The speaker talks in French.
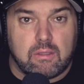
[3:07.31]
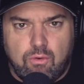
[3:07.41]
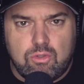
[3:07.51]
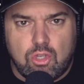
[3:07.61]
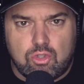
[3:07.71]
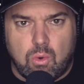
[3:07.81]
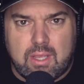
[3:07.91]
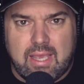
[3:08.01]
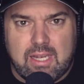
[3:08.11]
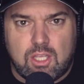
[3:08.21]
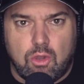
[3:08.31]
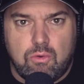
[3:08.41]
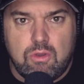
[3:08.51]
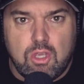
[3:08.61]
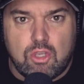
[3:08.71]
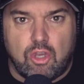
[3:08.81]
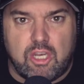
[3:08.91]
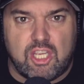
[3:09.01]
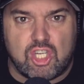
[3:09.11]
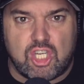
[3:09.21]
Il faut que ce soit quelqu'un que
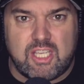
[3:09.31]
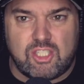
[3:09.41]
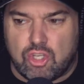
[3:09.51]
les gens